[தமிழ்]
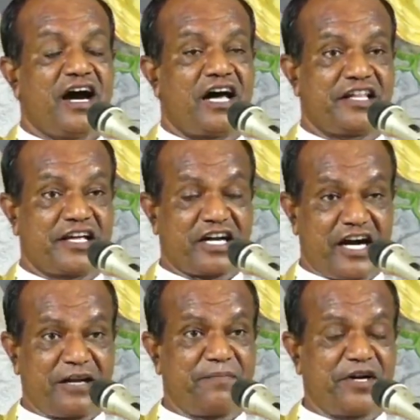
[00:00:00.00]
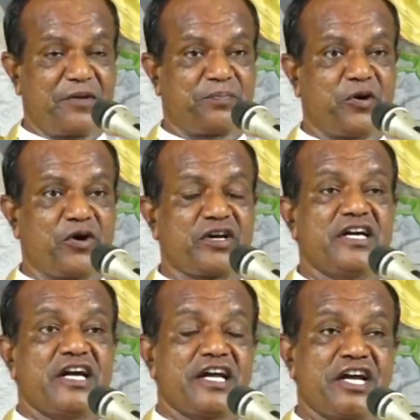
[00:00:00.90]
அதை கடைபிடிப்போர்
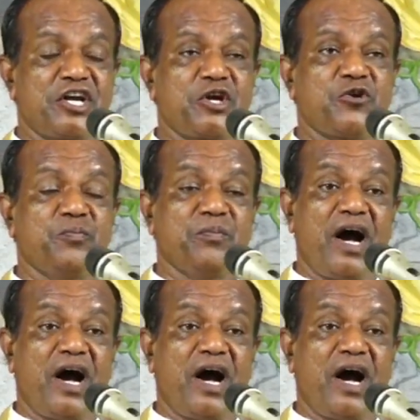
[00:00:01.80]
இன்னும்